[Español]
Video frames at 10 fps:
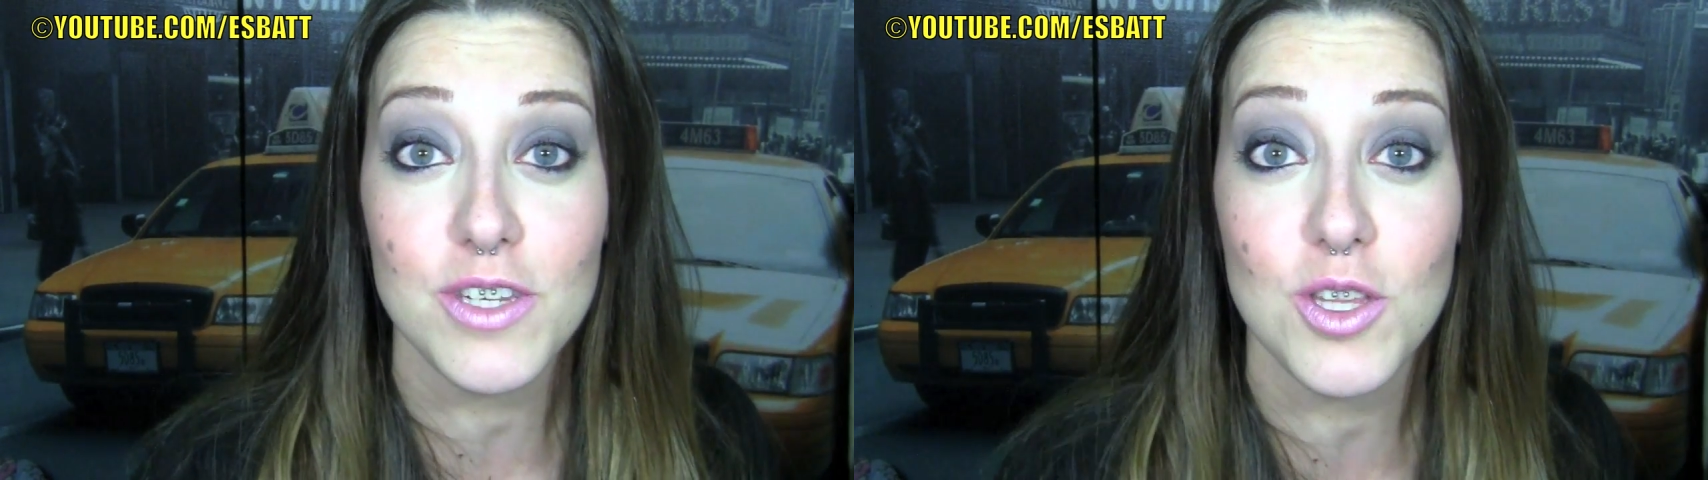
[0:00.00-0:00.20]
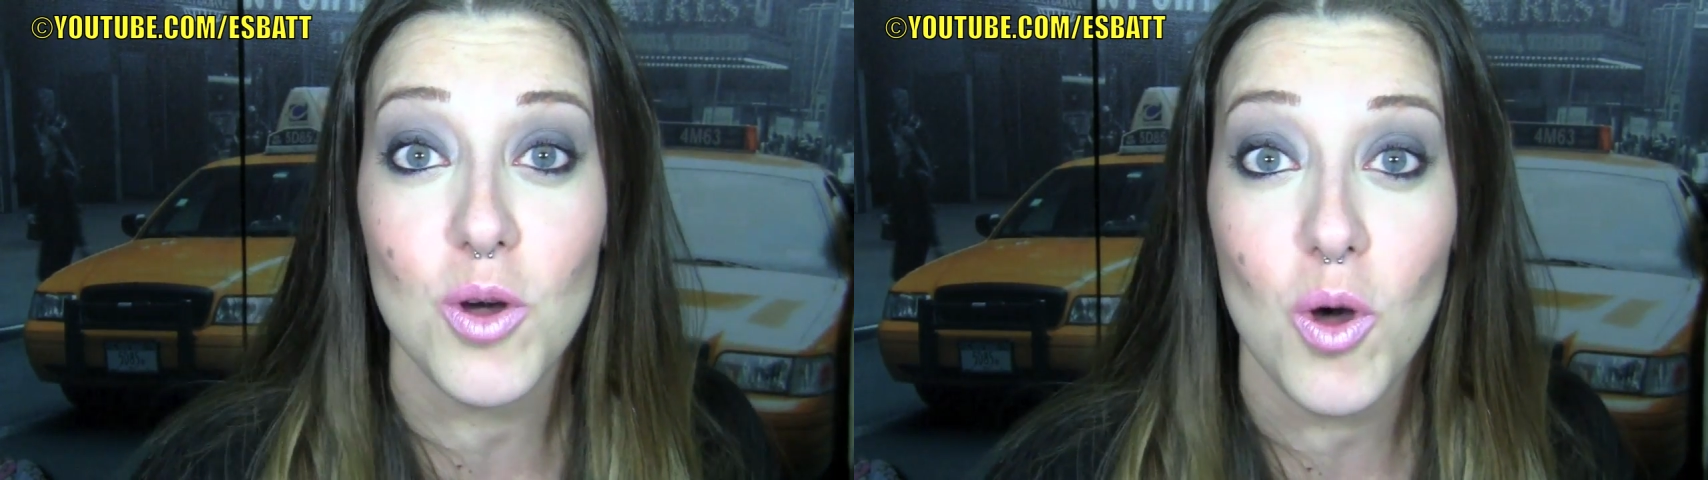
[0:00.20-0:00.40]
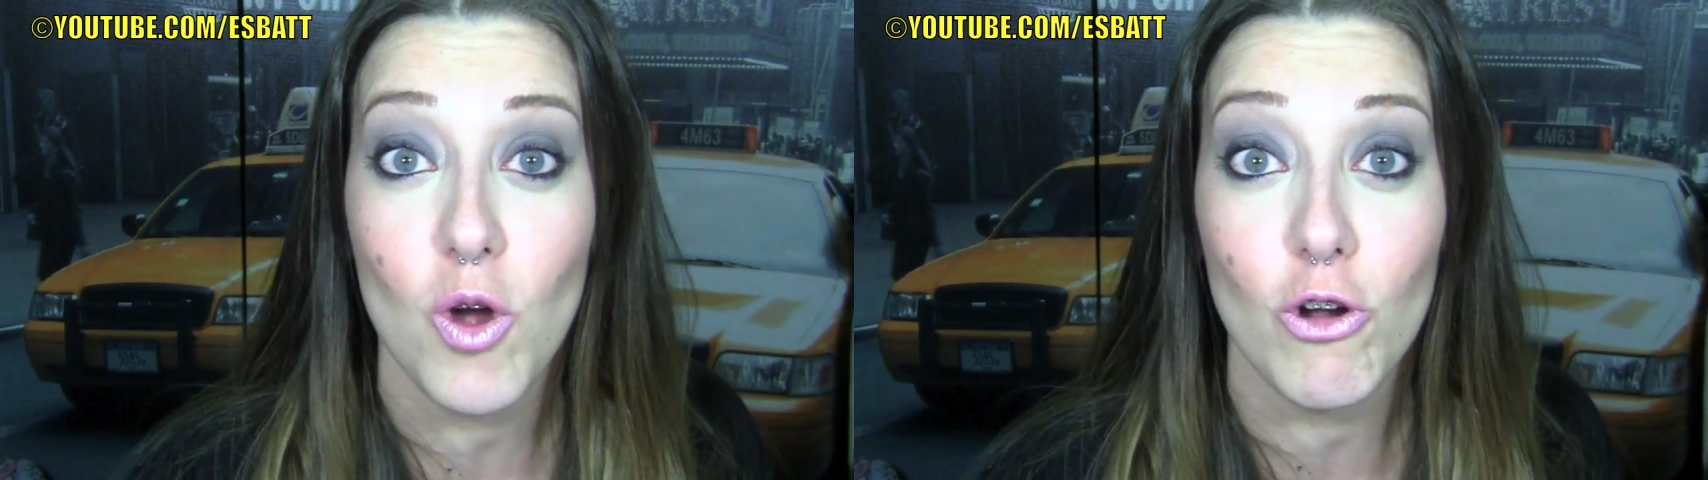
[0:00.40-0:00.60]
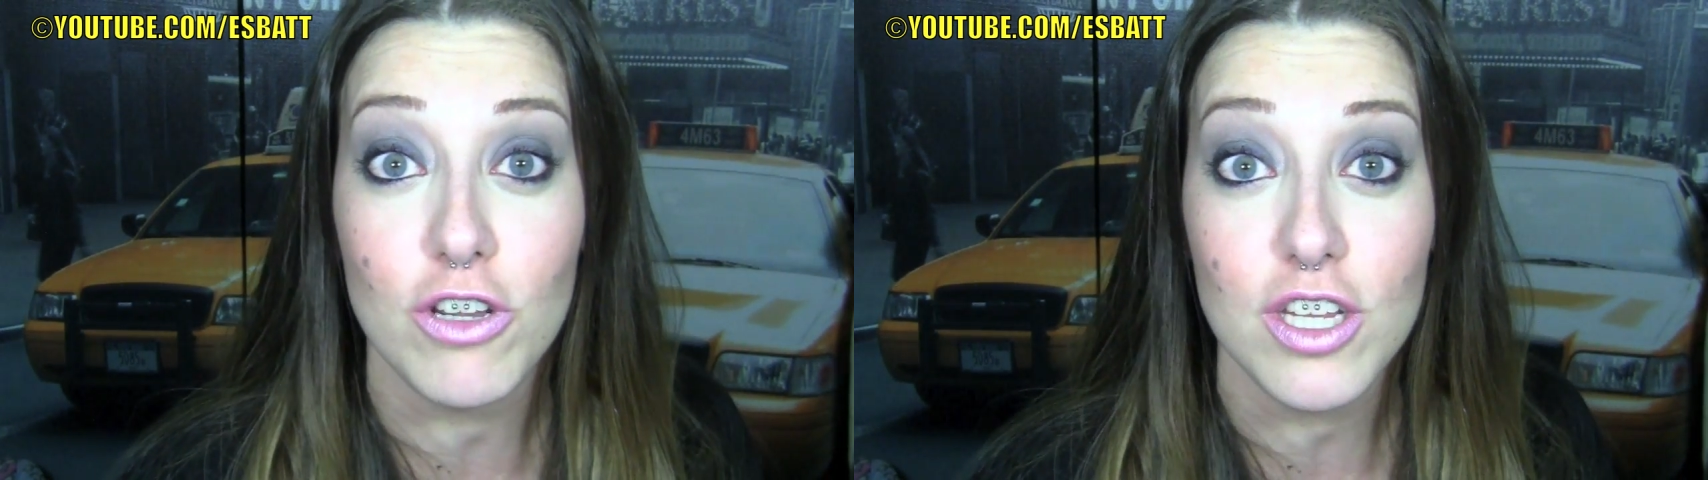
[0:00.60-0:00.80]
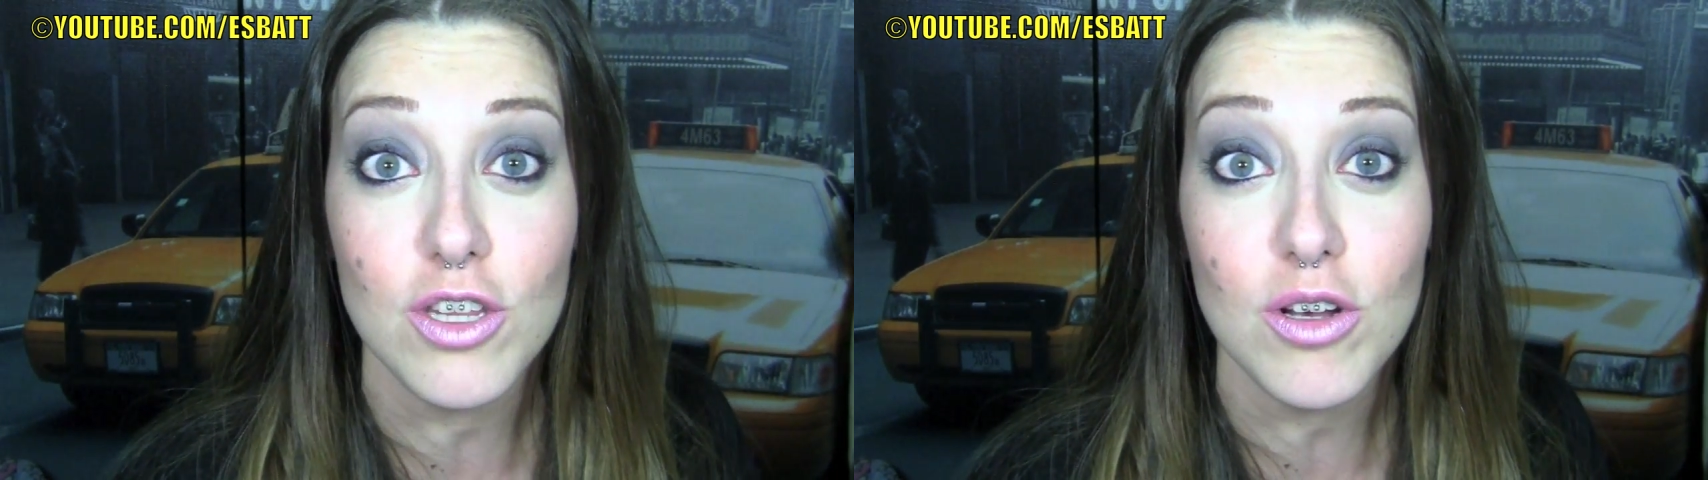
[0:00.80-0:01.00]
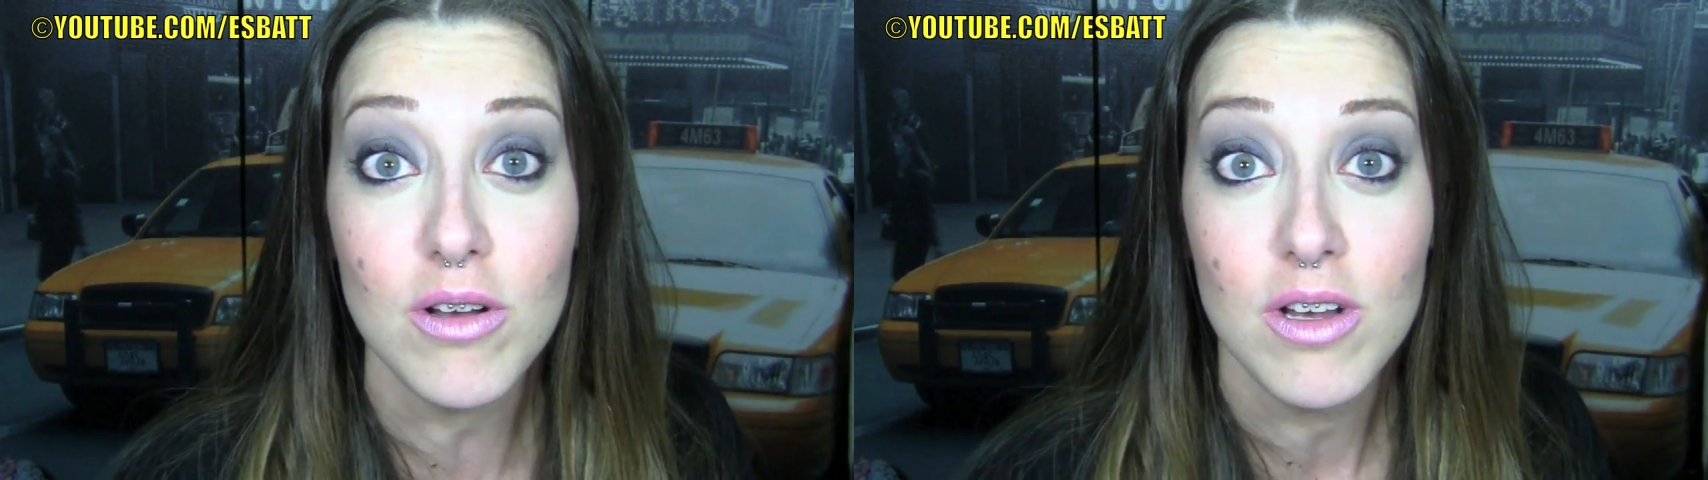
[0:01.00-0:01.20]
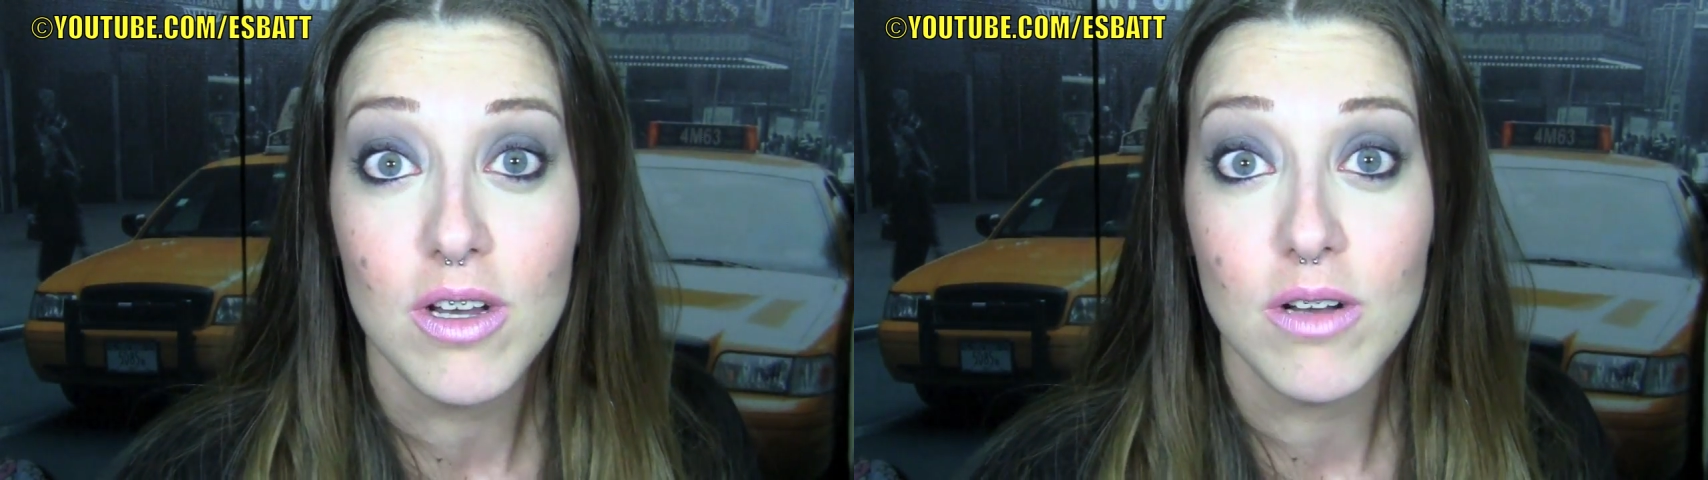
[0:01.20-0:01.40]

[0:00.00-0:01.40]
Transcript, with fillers: sido cortito,